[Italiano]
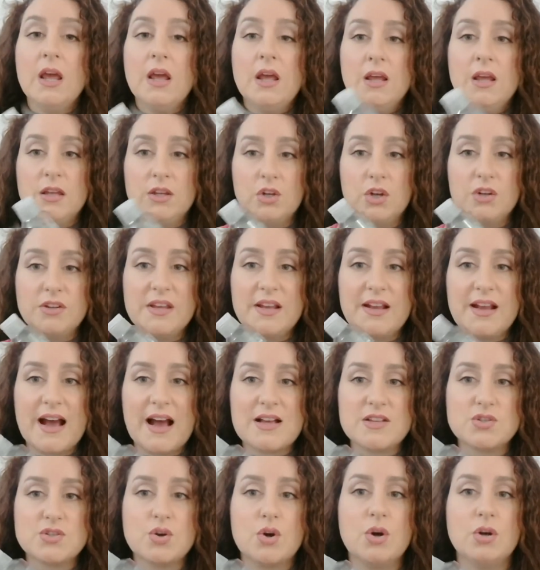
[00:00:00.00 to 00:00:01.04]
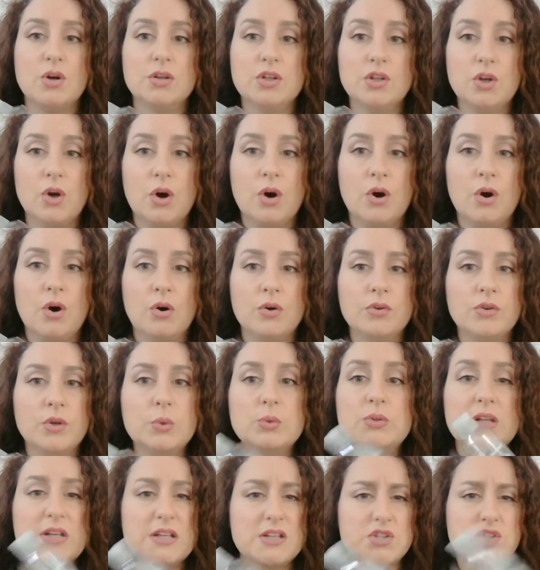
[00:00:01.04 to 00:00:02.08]
in ogni caso io ne
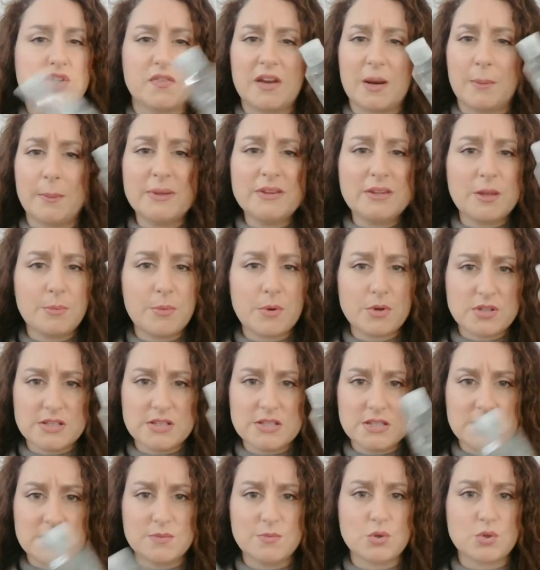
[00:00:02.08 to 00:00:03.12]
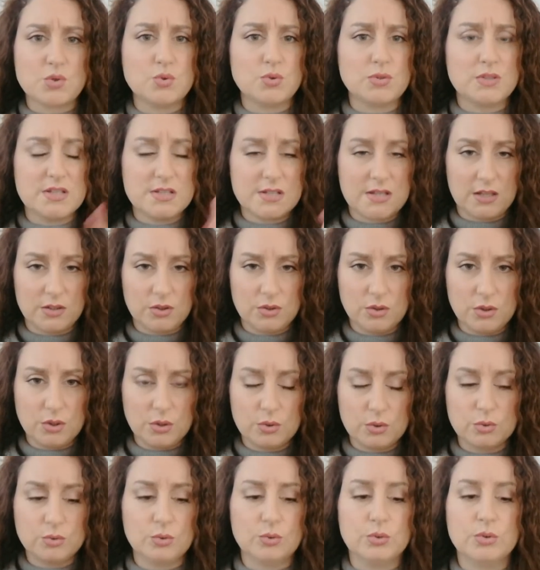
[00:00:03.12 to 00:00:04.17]
utilizzo veramente pochissimo sul dischetto di
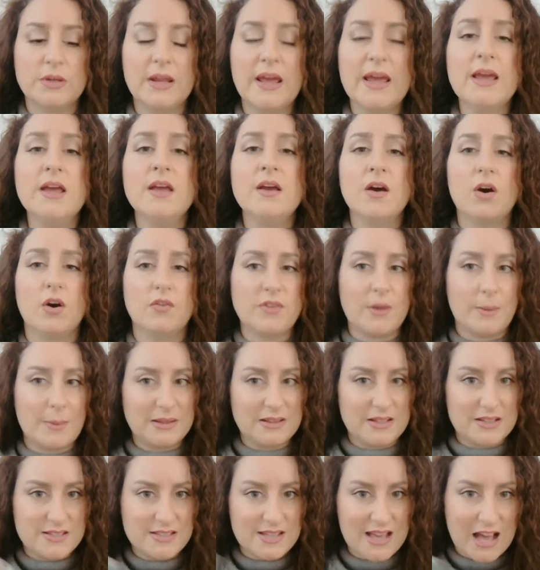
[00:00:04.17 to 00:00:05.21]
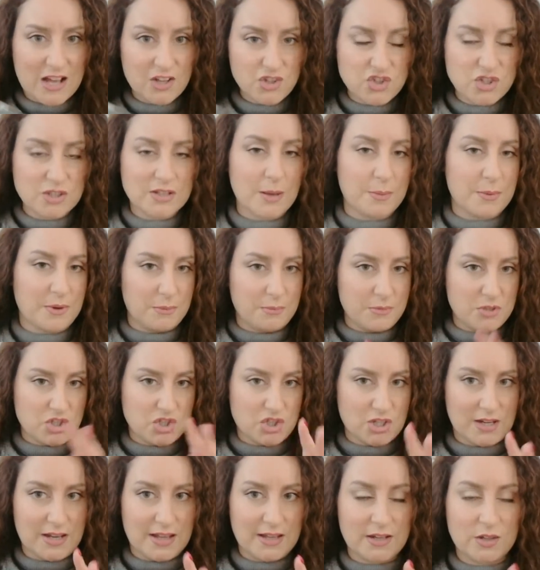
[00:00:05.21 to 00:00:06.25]
cotone, ovviamente si agita per
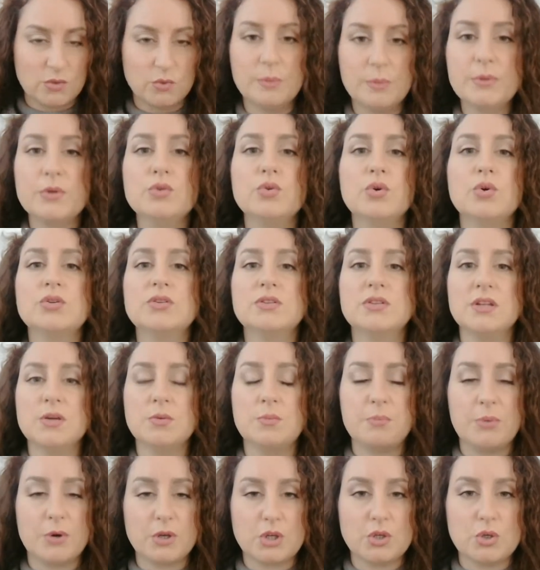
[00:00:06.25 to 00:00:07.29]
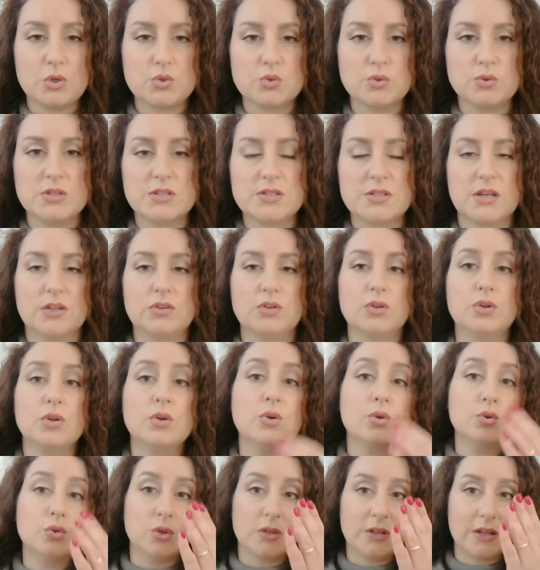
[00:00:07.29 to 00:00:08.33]
miscelare i due prodotti, un pochino sul dischetto di
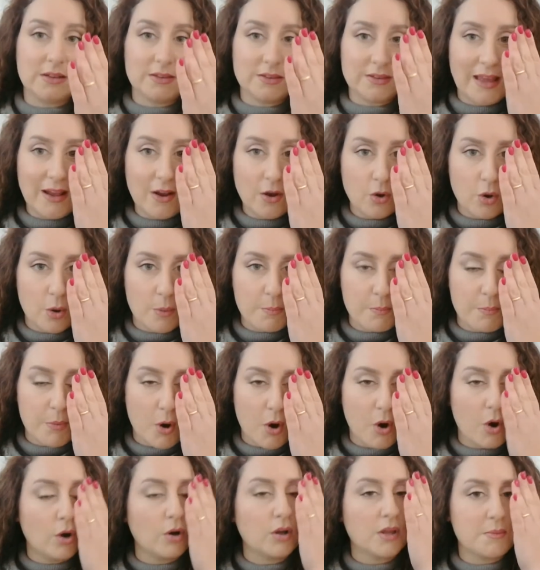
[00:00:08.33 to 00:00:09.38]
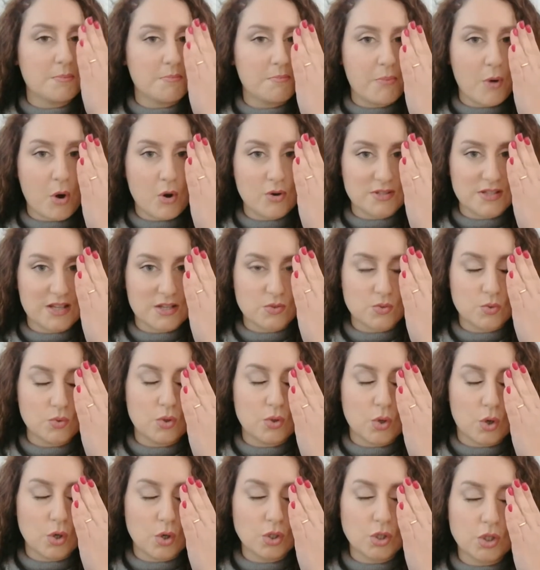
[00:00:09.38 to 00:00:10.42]
cotone, tengo un po' in posa
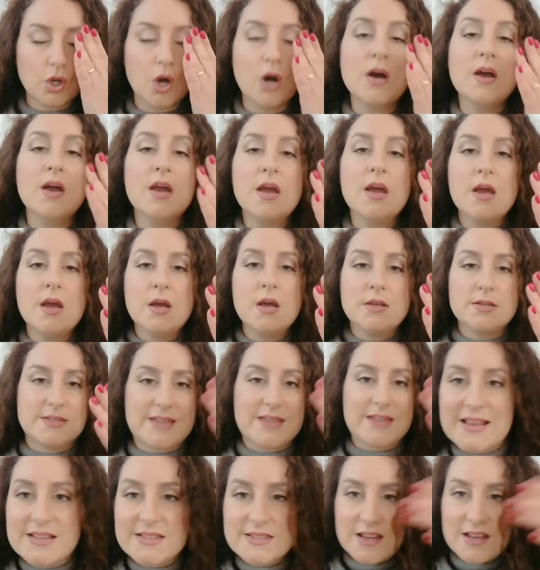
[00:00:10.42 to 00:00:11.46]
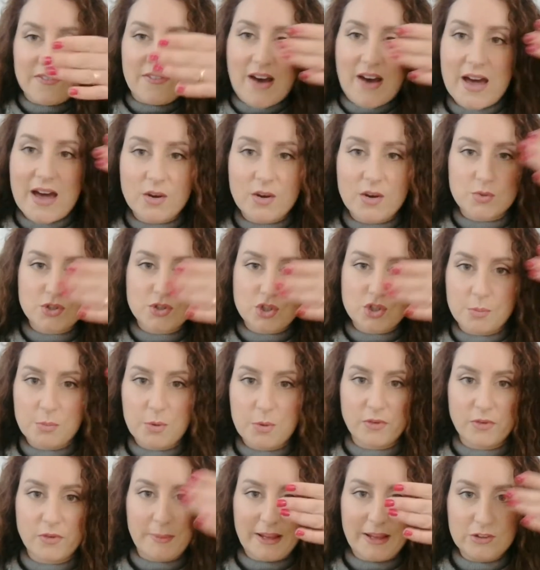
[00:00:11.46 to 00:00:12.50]
sull'occhio, senza fare questo
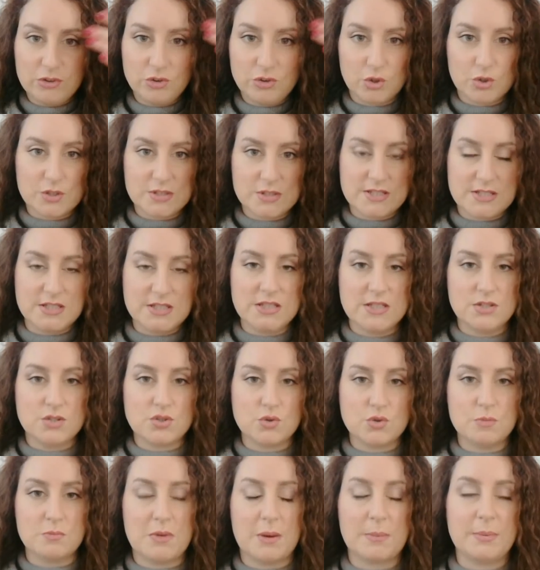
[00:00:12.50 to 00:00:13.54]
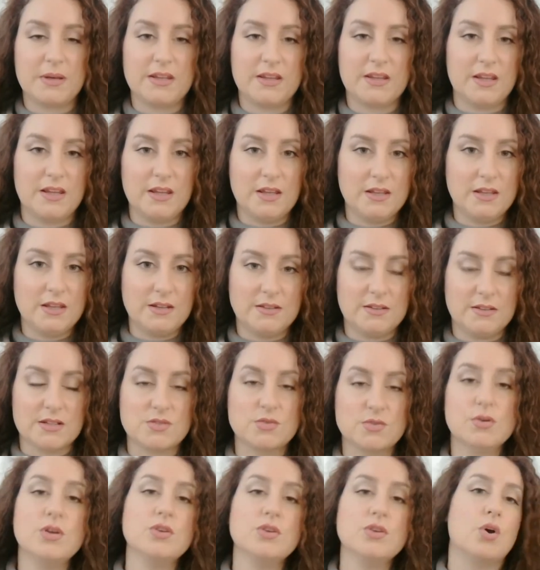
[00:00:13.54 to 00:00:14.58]
movimento così, insomma, perché irrita
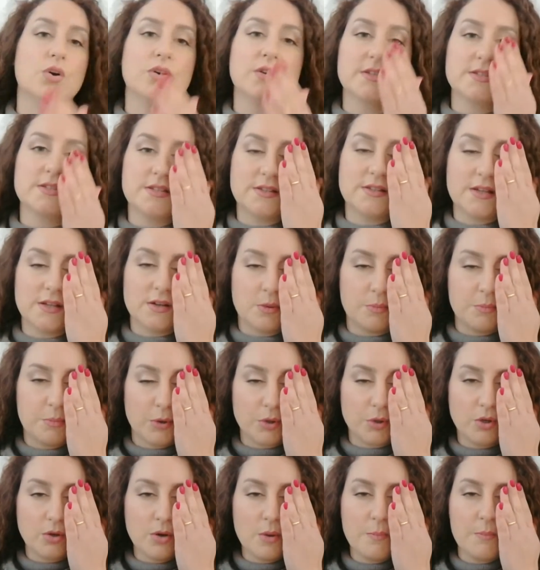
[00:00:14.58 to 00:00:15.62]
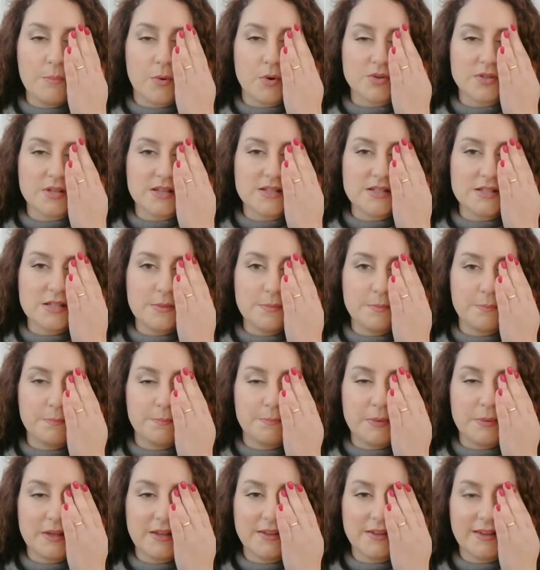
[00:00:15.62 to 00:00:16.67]
solo gli occhi, si tiene un pochino in posa, si
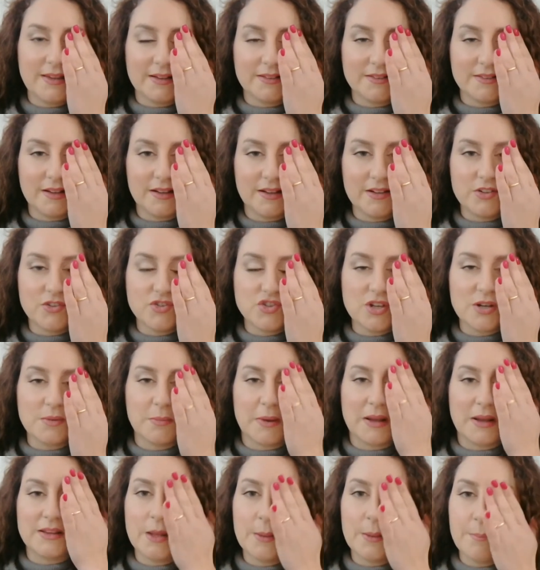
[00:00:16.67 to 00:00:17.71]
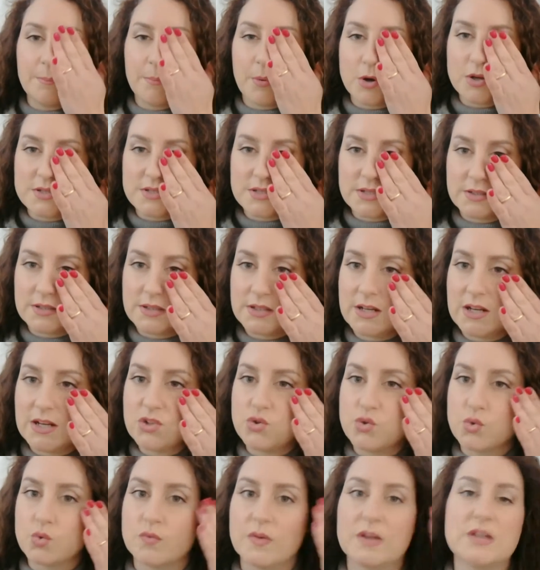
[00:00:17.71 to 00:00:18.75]
picchietta leggermente, poi si tira
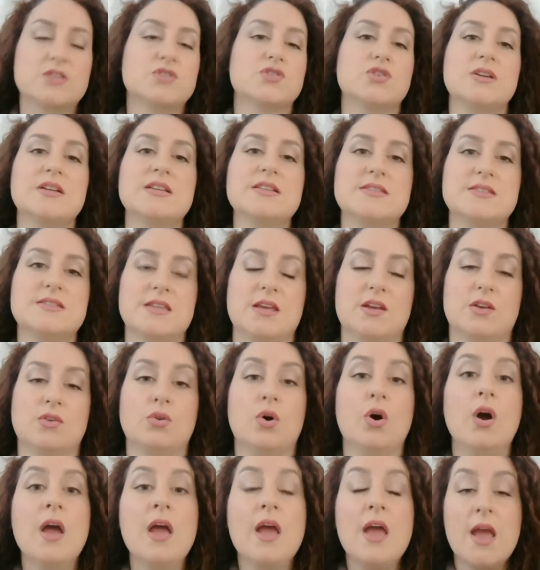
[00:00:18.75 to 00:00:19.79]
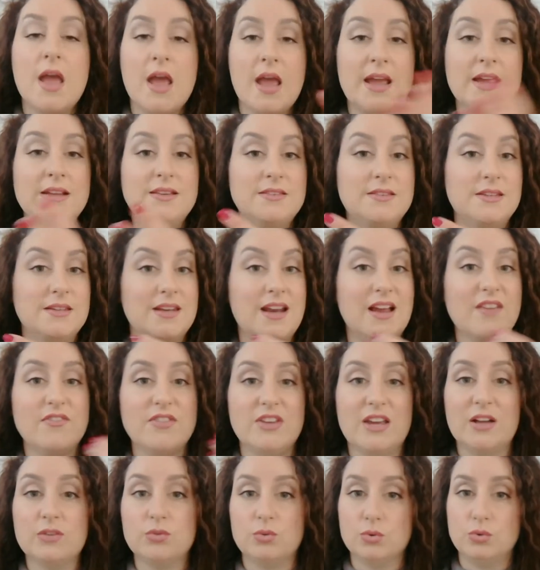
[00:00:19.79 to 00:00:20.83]
giù verso l'esterno e tira
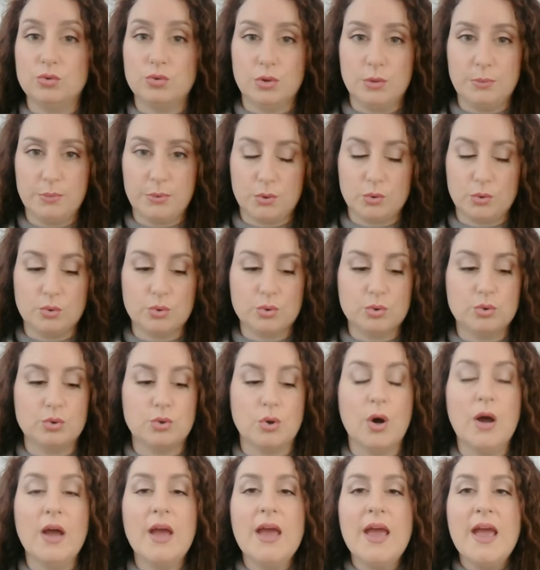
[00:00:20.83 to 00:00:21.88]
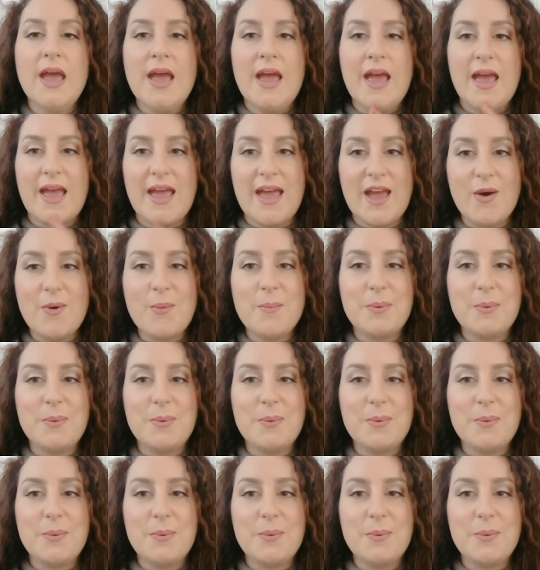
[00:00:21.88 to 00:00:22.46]
via tutto il prodotto. È un